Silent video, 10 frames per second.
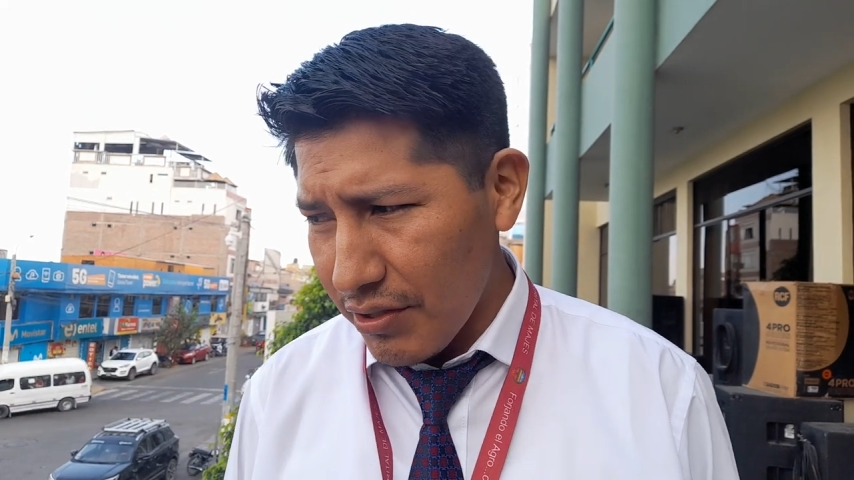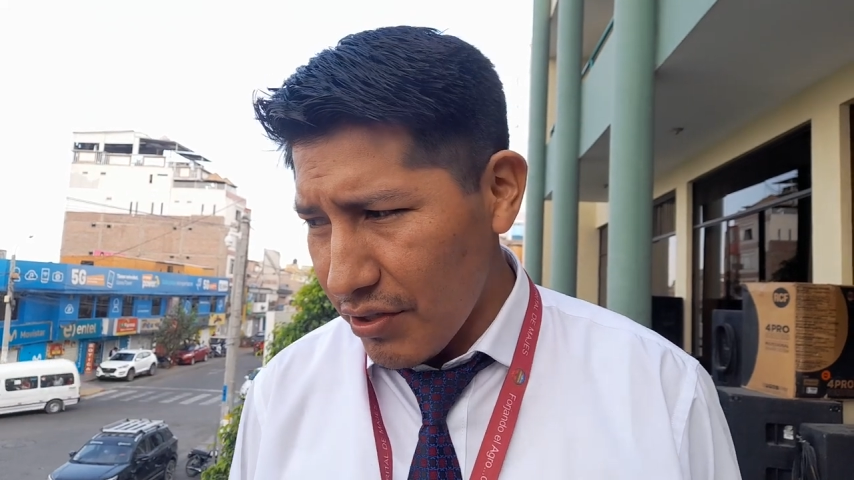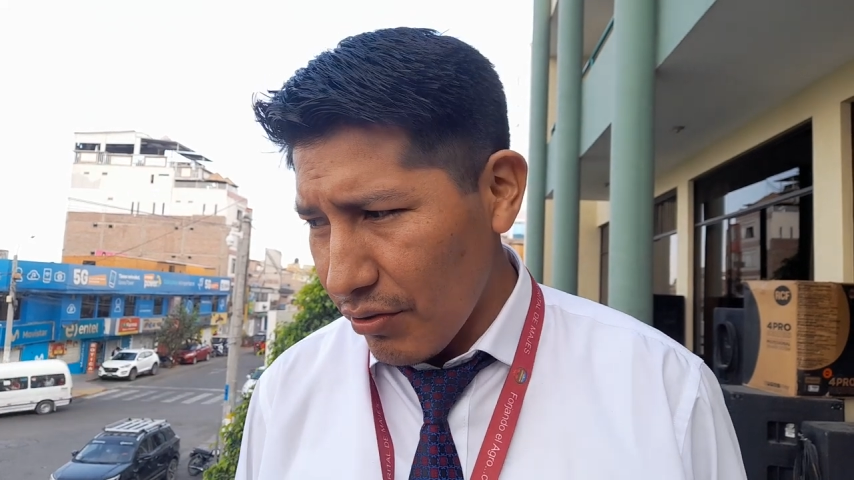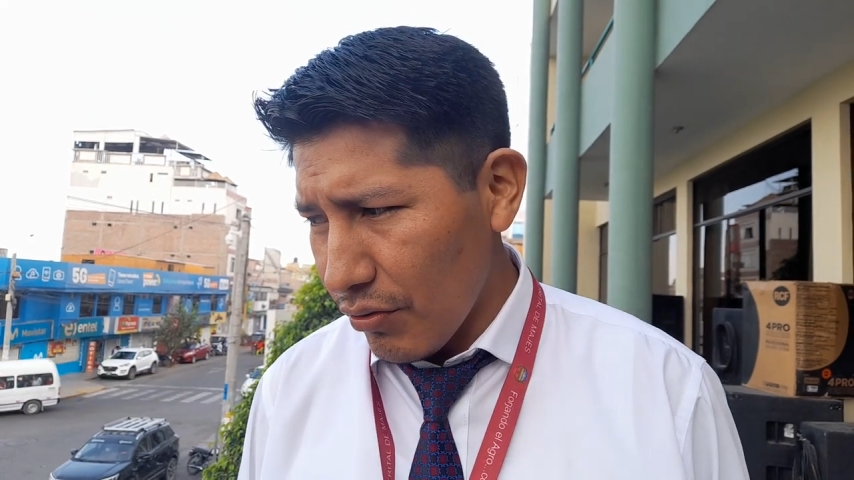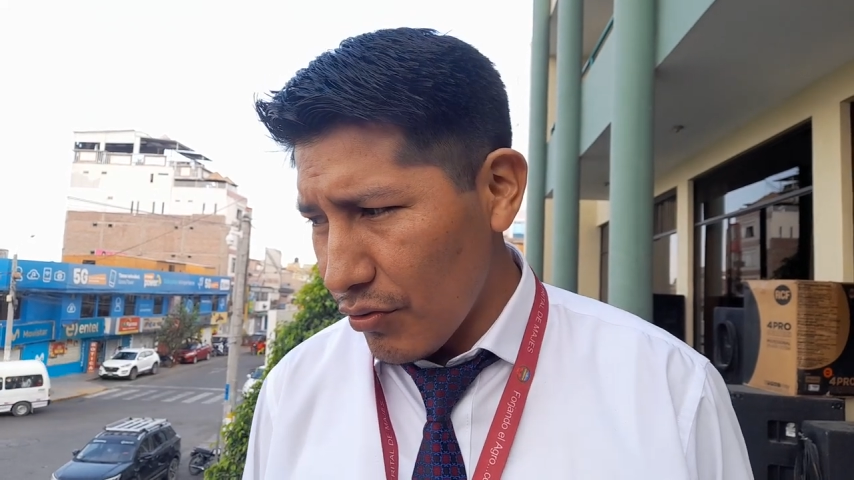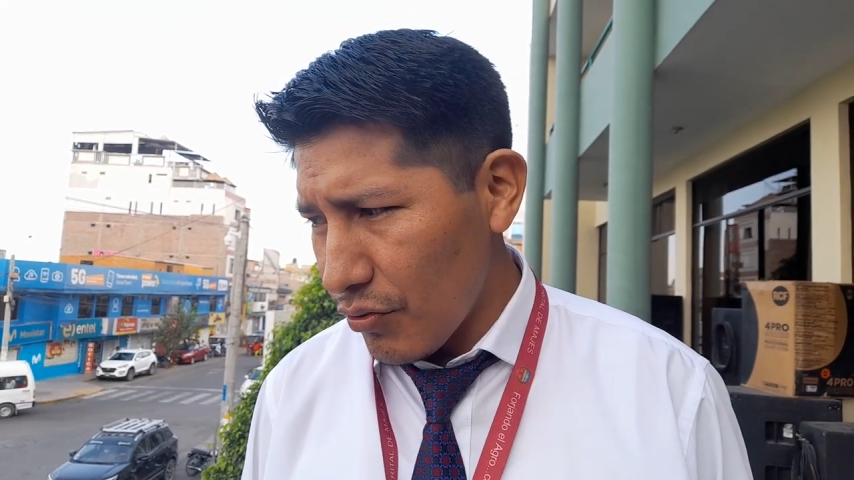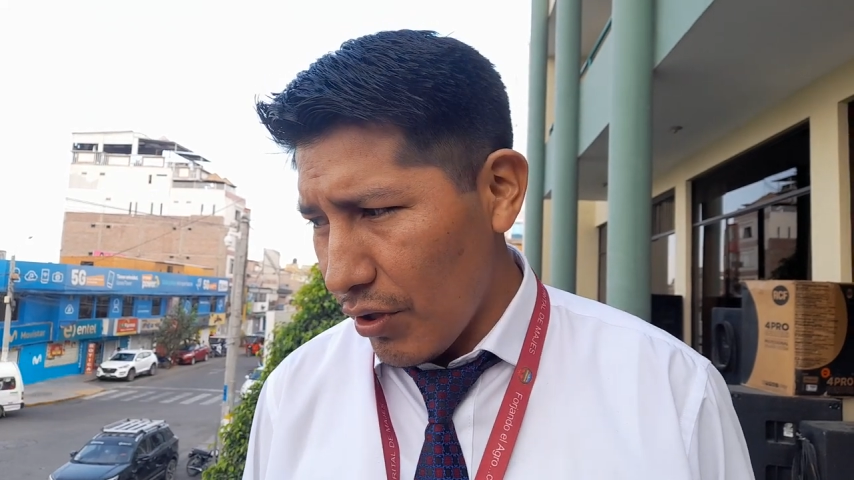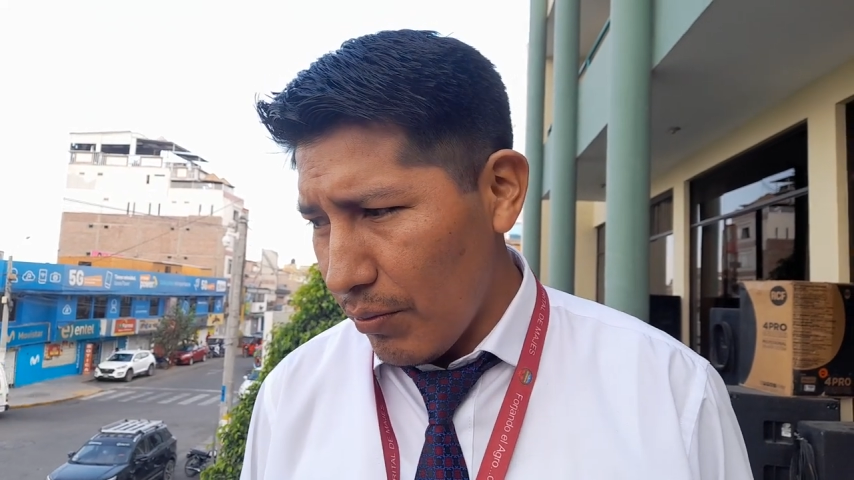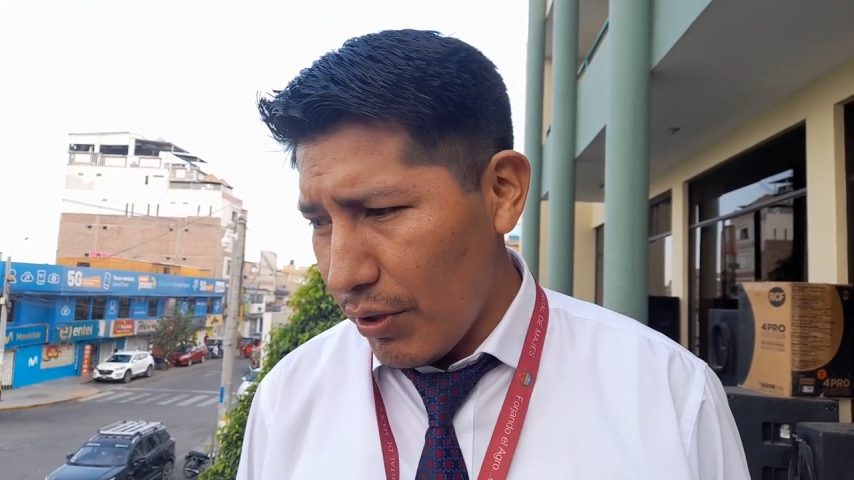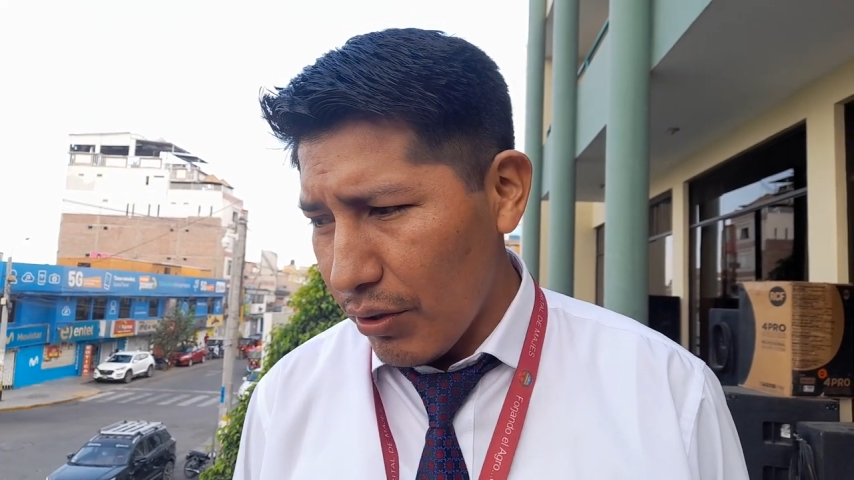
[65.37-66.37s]
haciéndonos
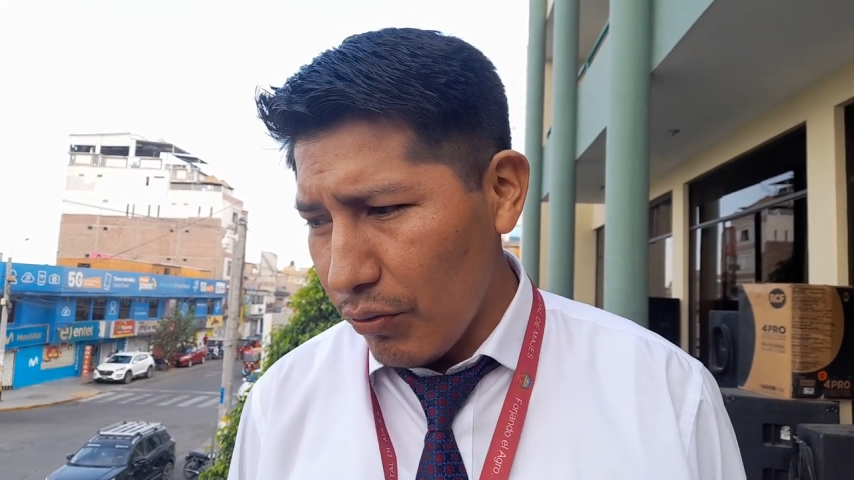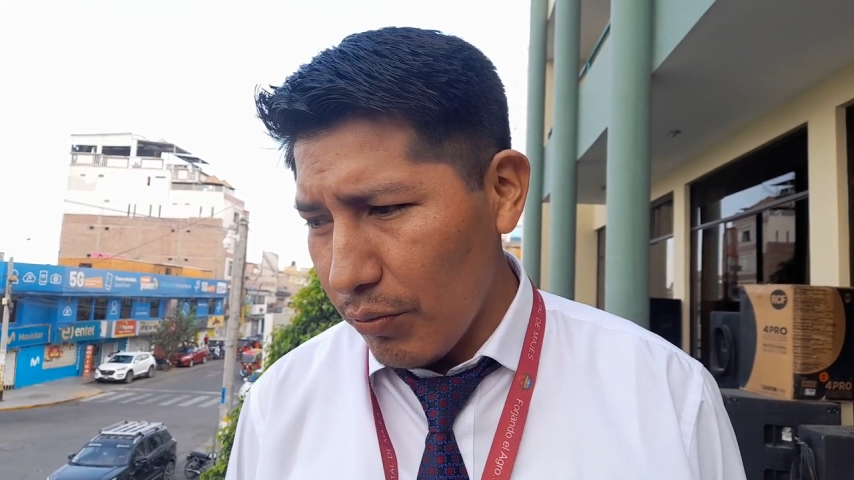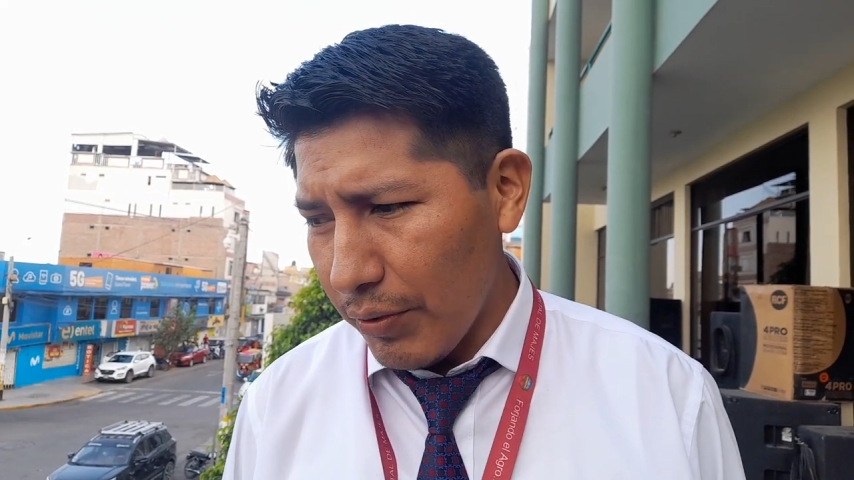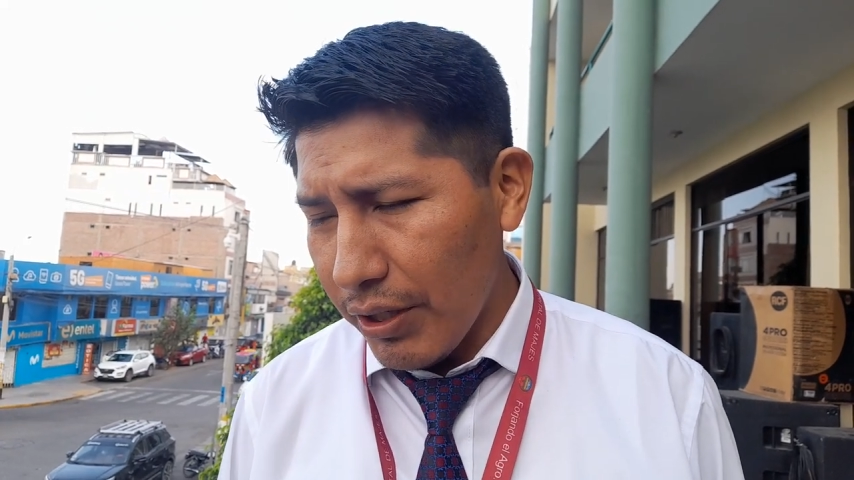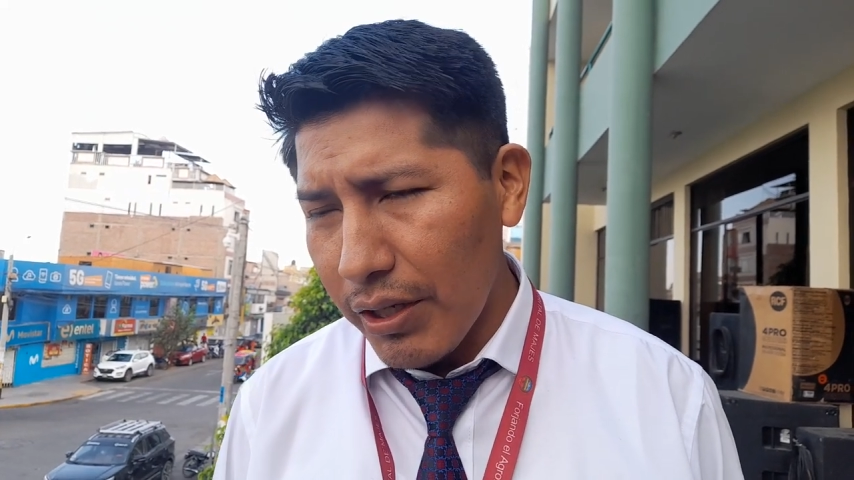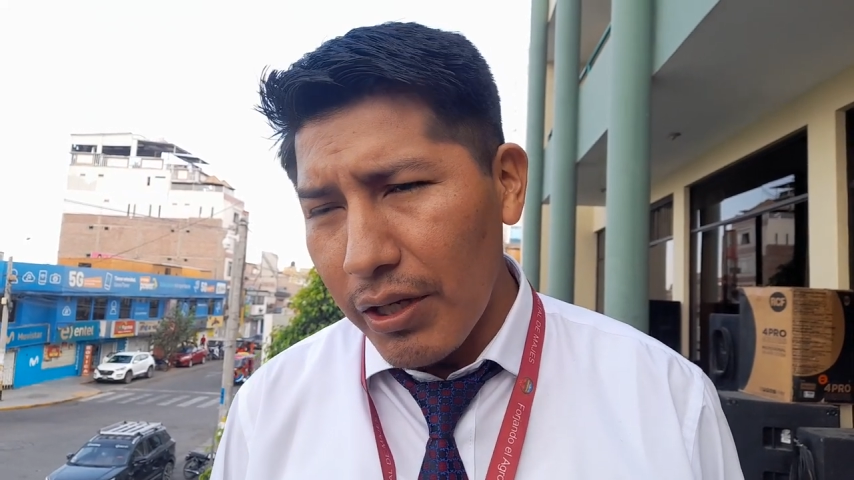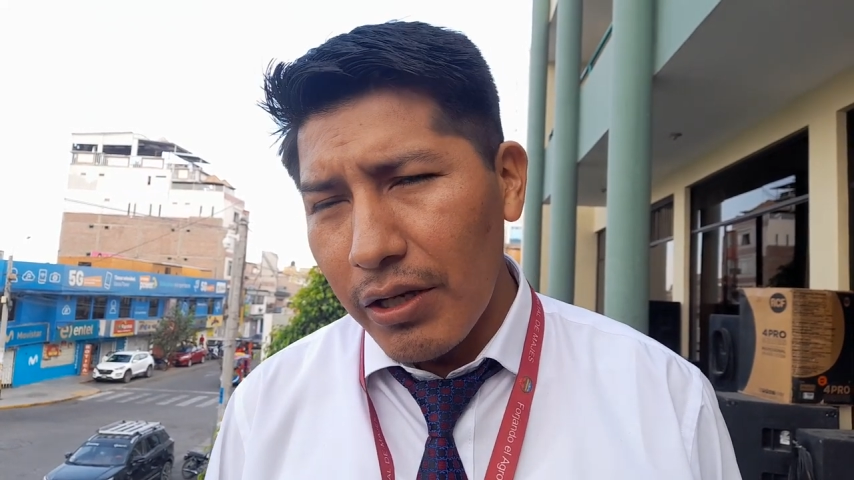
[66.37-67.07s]
una media culpa,